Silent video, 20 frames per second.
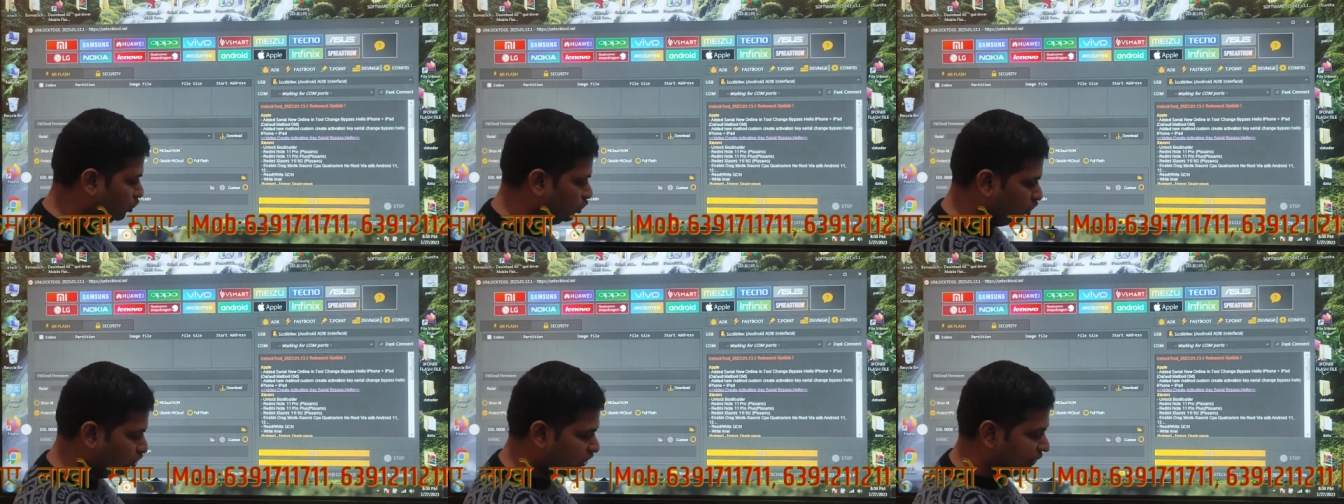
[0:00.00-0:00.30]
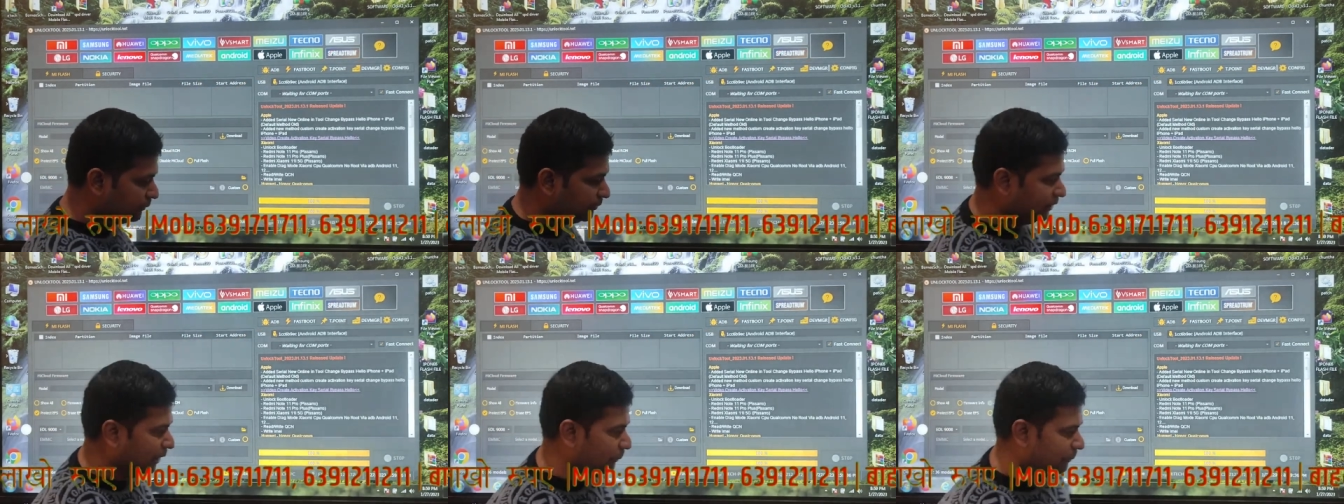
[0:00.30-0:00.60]
तो
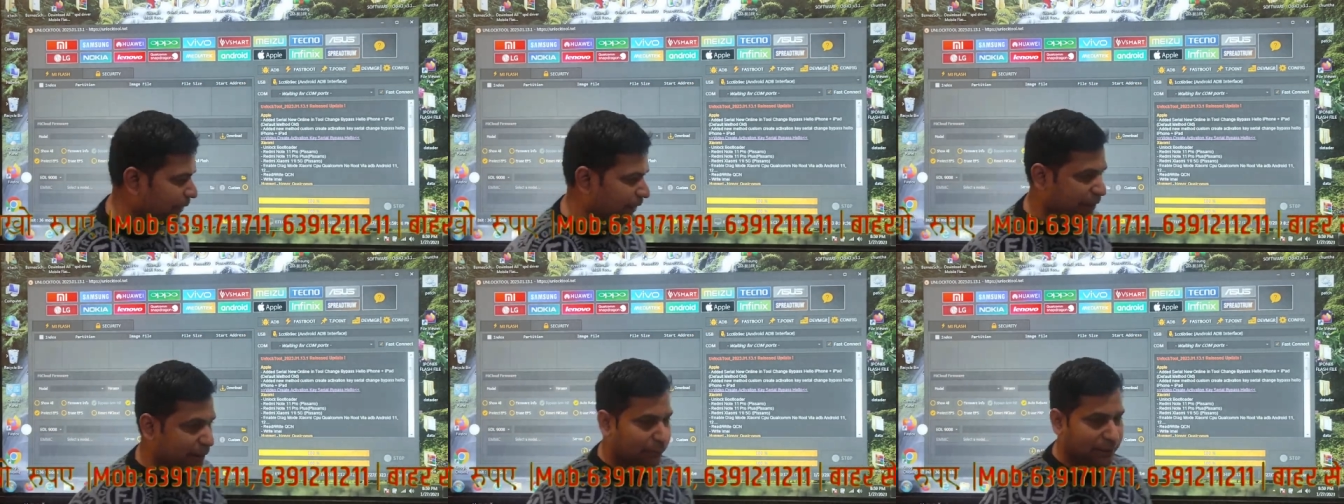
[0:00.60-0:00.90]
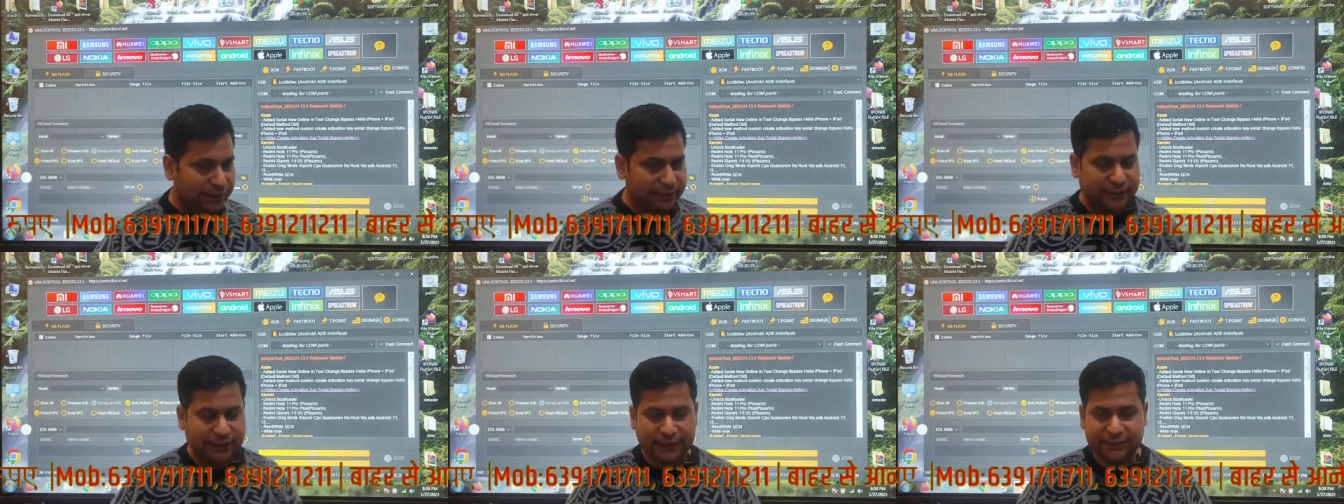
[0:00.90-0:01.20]
सबसे पहली
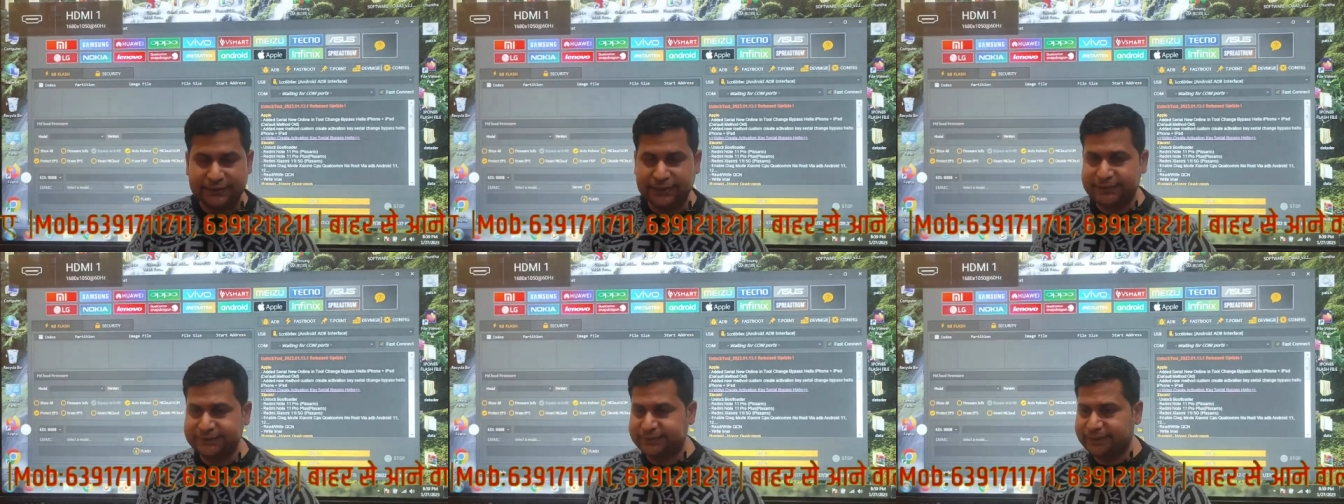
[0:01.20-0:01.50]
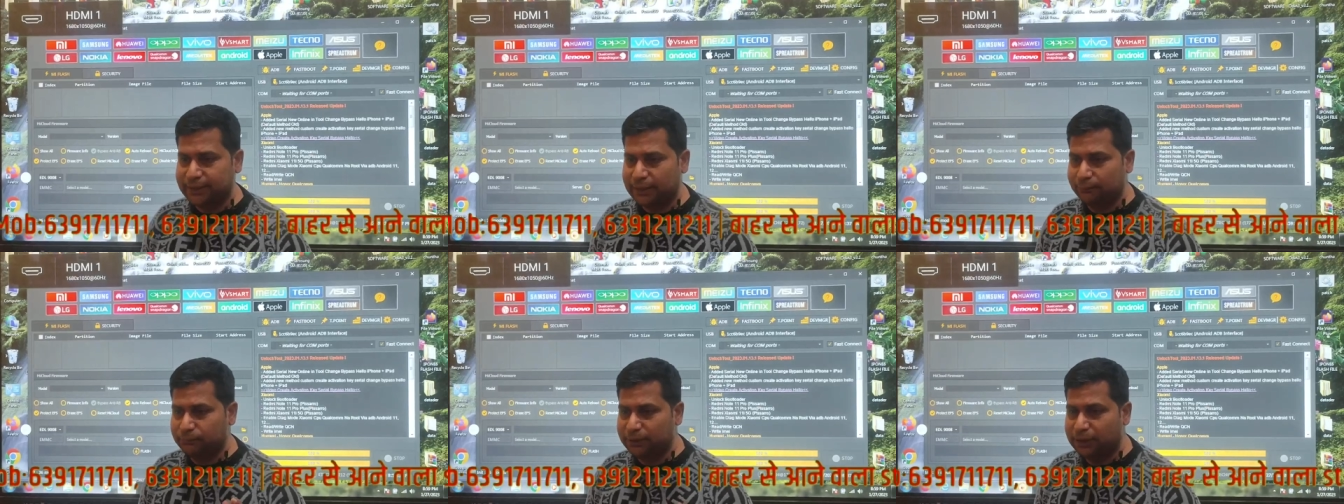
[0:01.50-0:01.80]
बात क्या है
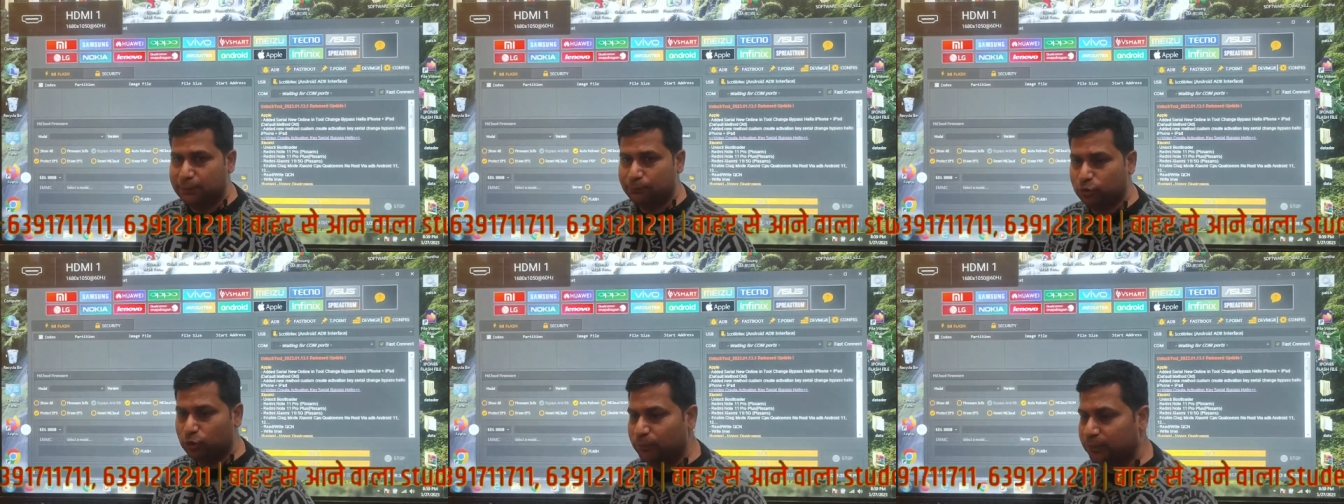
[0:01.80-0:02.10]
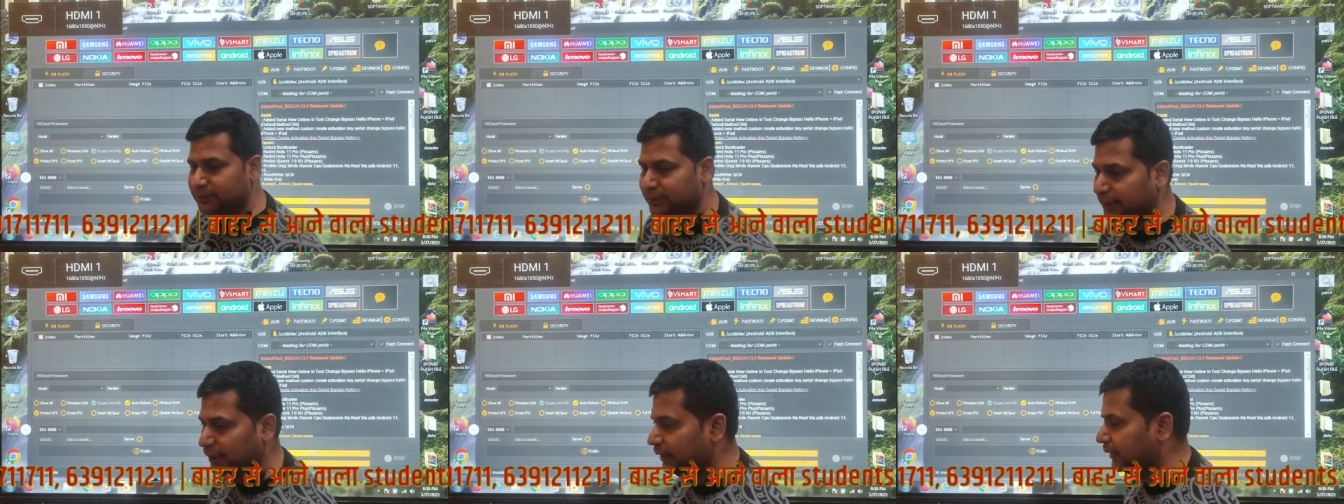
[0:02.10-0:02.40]
जैसे हमने आपको
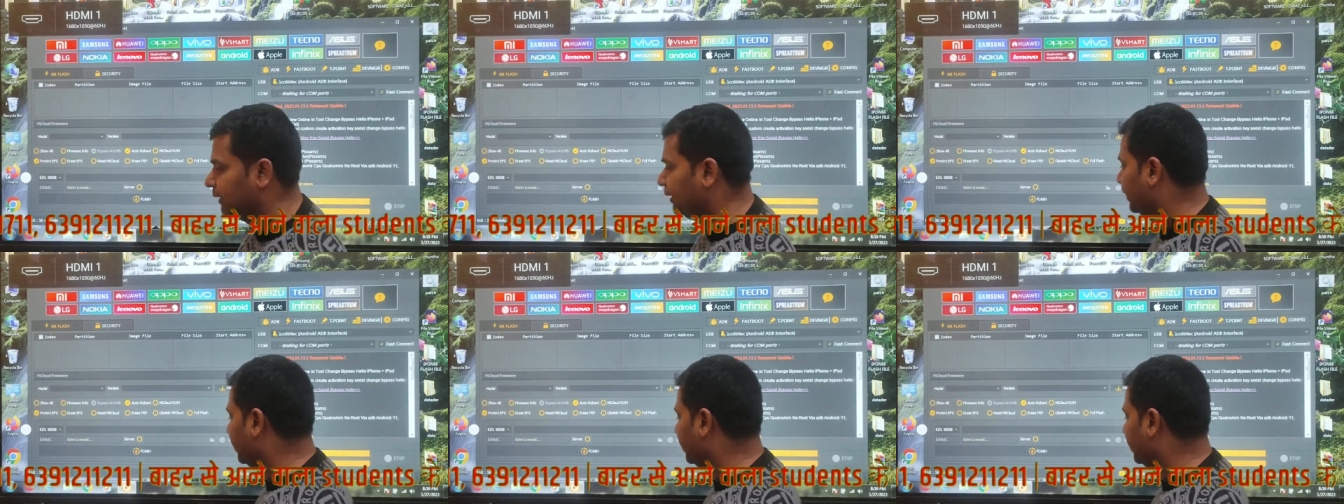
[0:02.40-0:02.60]
बताया